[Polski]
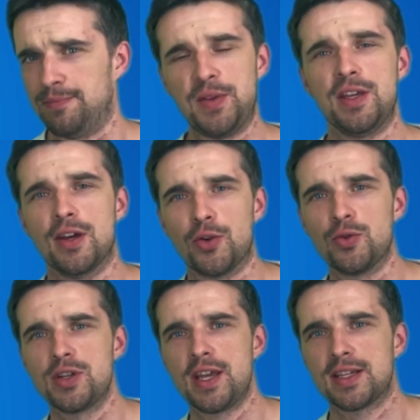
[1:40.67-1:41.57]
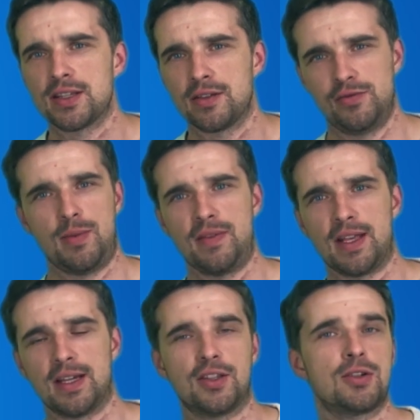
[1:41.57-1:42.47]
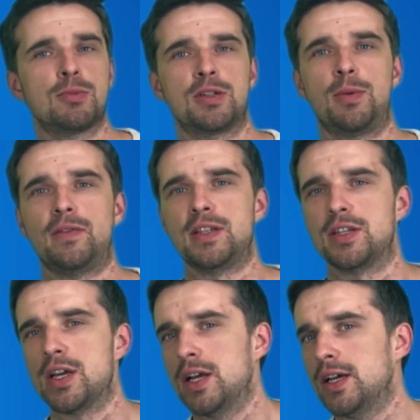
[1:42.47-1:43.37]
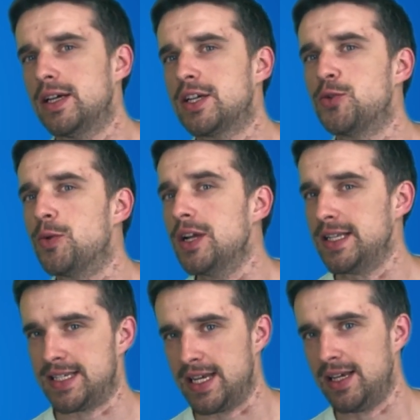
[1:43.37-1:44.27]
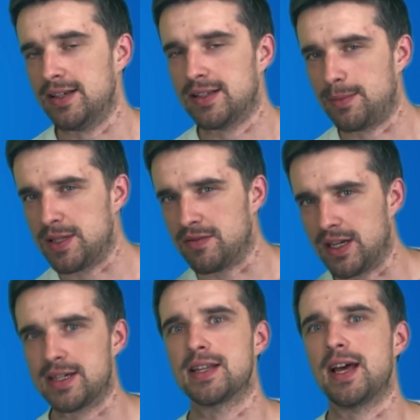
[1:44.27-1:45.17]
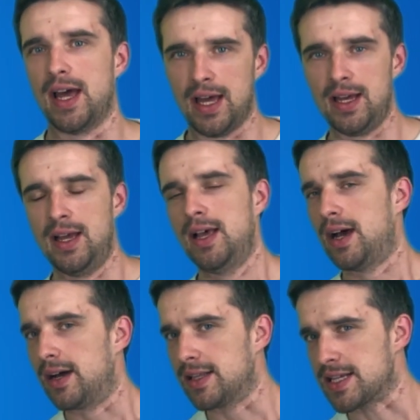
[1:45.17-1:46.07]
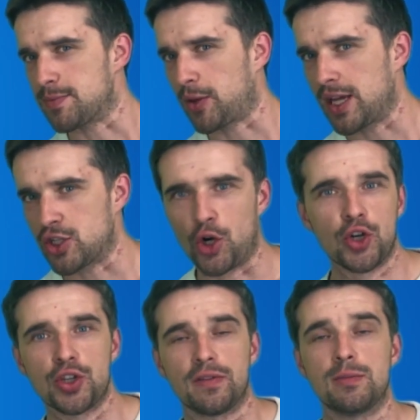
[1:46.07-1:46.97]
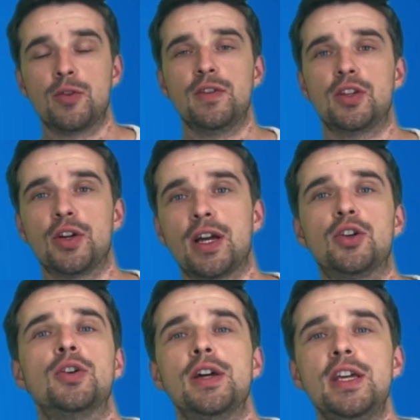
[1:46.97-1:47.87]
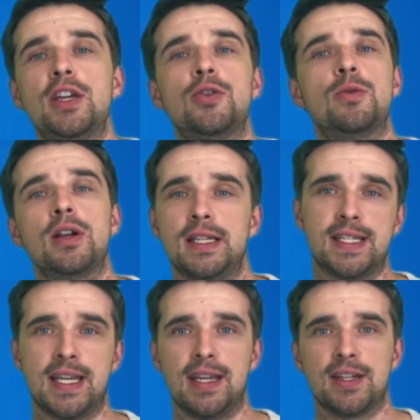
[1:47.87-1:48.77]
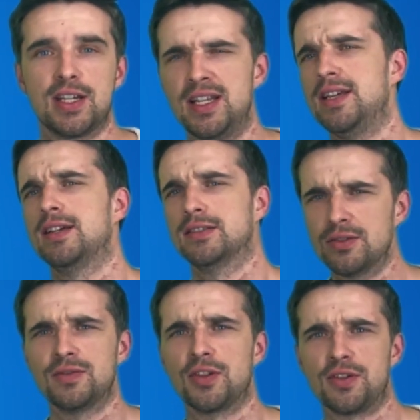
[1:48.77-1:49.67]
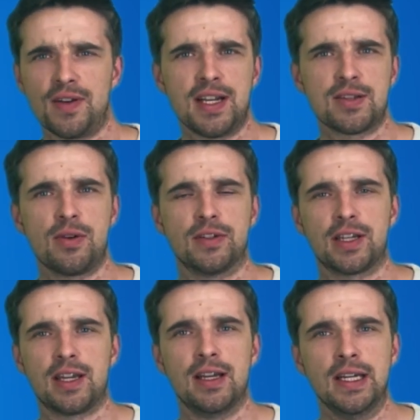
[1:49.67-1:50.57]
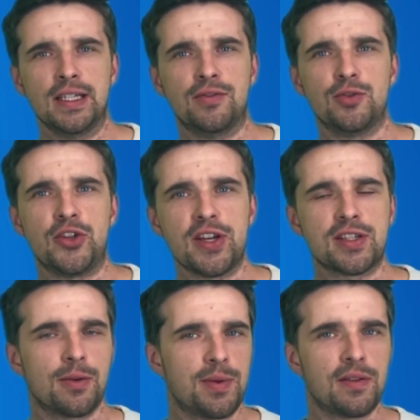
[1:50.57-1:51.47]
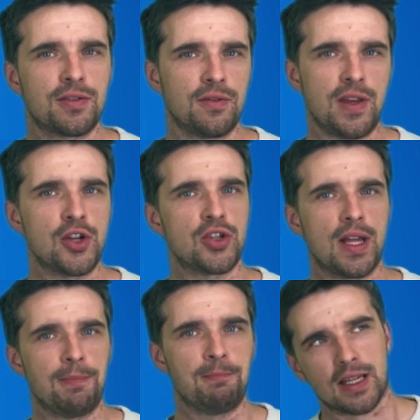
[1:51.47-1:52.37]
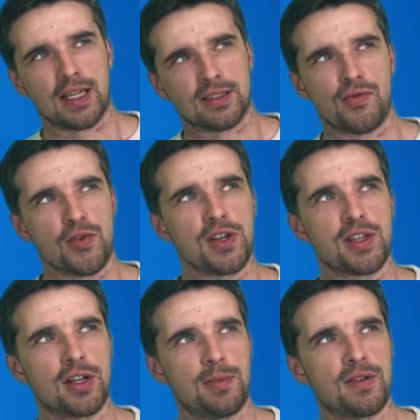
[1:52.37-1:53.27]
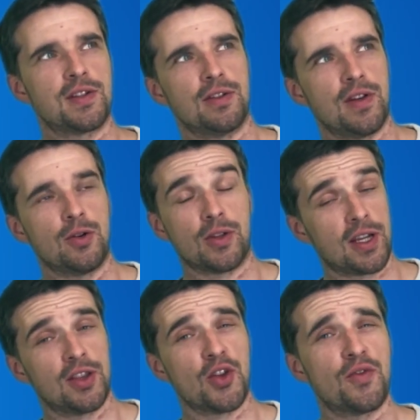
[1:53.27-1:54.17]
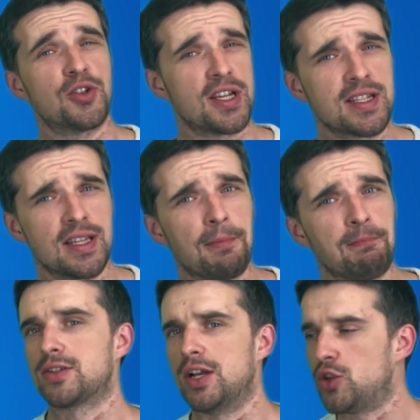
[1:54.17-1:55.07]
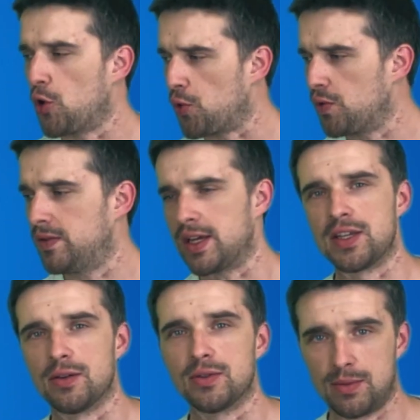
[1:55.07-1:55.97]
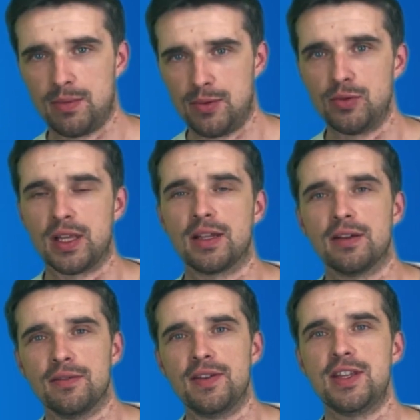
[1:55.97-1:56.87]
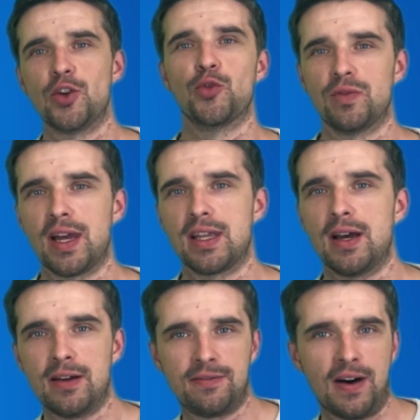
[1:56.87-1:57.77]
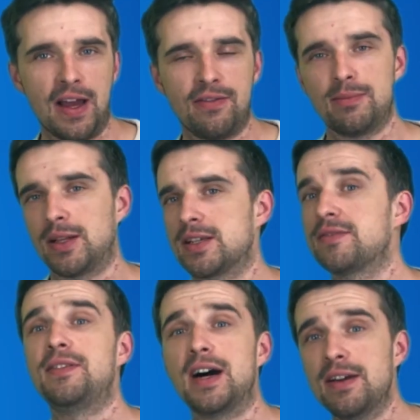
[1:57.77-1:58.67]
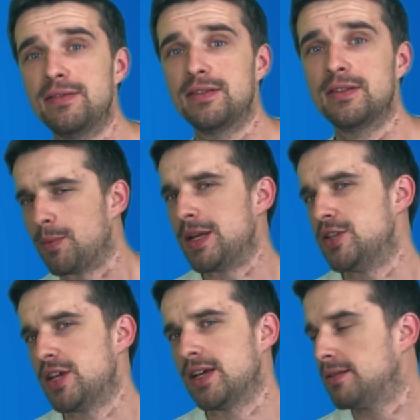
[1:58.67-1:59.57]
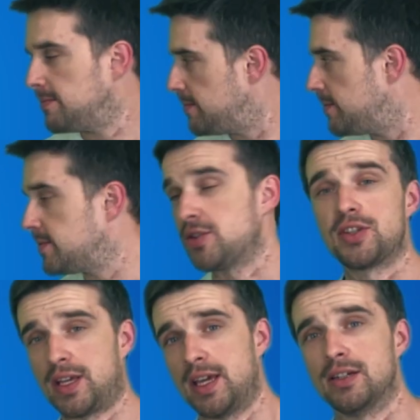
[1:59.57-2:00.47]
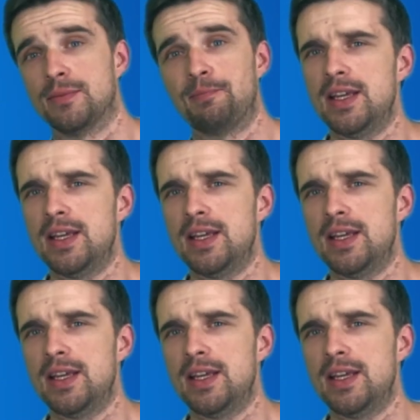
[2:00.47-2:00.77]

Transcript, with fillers: I różnie jest ono wymawiane. Ktoś może powiedzieć equality, tam jest wyraźne e, ale też spotkasz kogoś, kto wymówi to jako equality, czyli równość. Fajne słowo, takie XXI-wieczne, takie z XXI wieku, takie nowoczesne. Z kolei to równa się, żeby był ten wynik równania 5 plus 5, to będzie coś takiego.